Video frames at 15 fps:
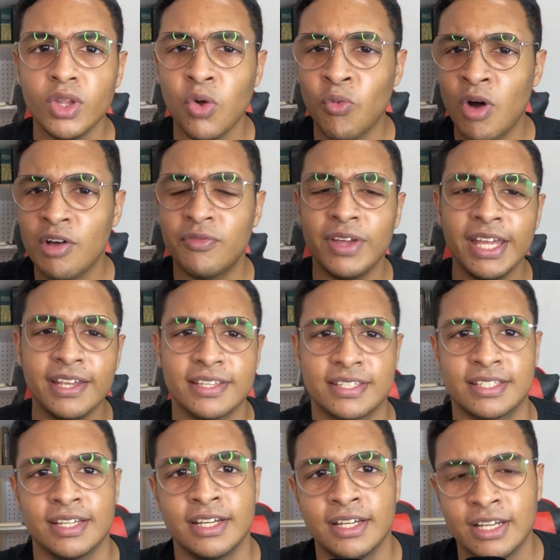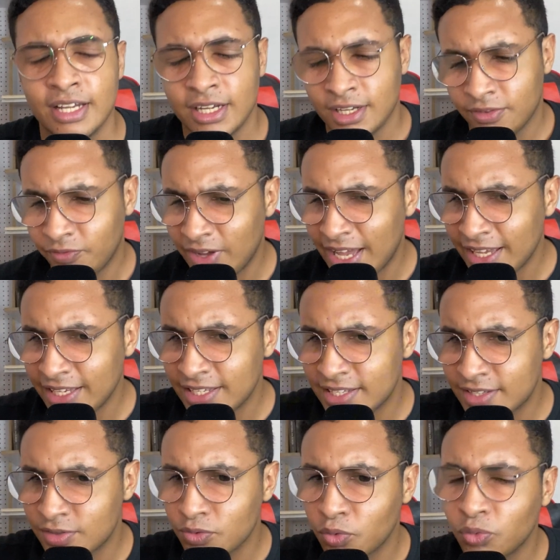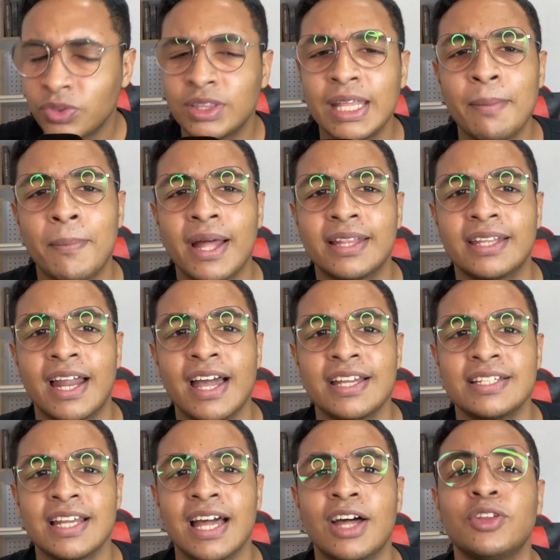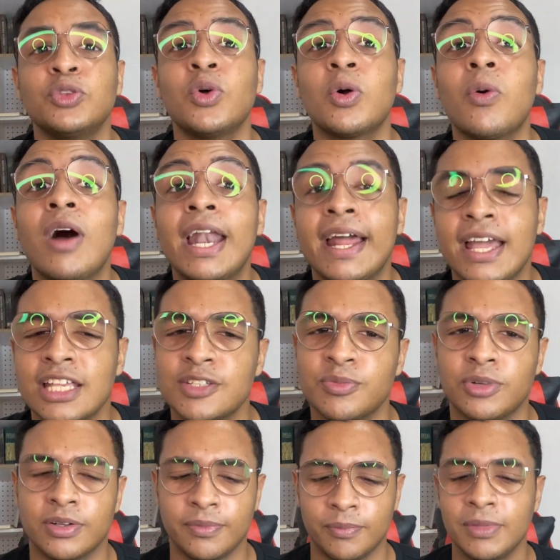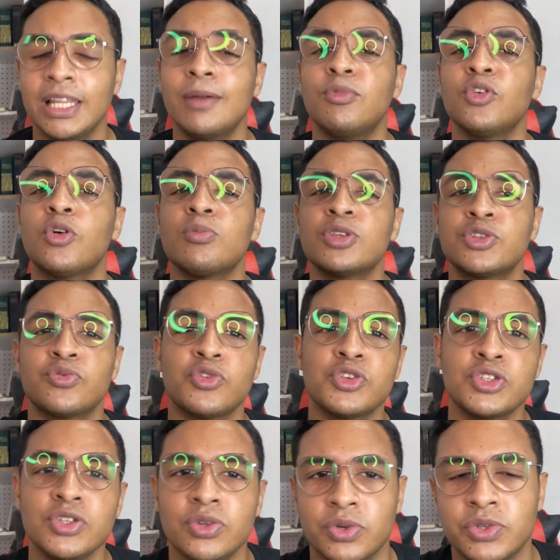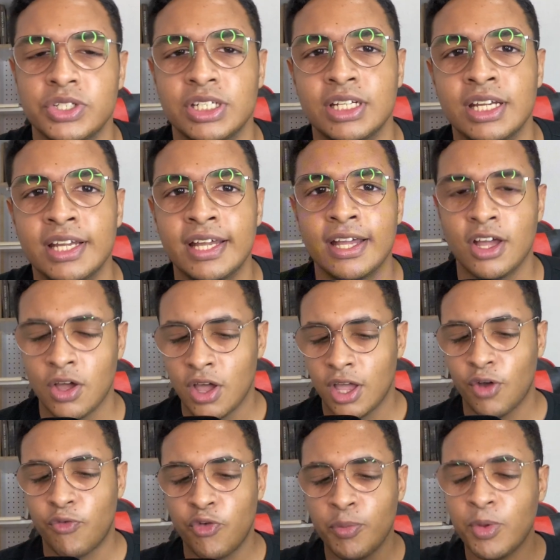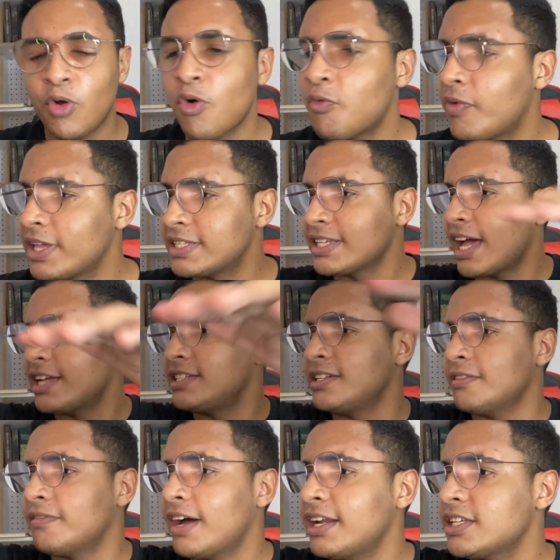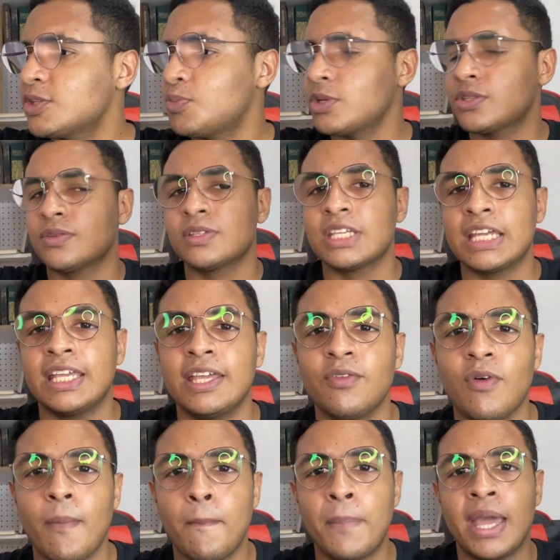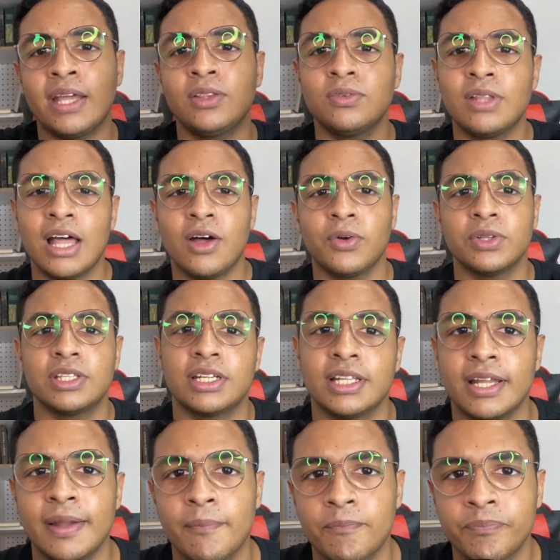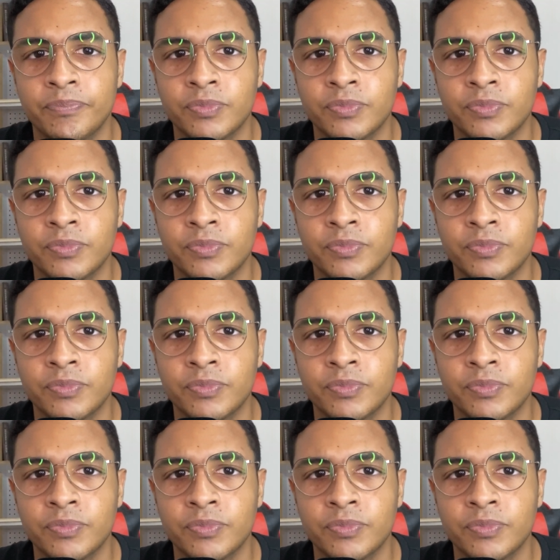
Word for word: Uma vez, faz um tempo atrás, já no quaresma, me lembro como se fosse hoje. Eu fui me confessar, tinha várias pessoas aqui, uma perto da outra, né?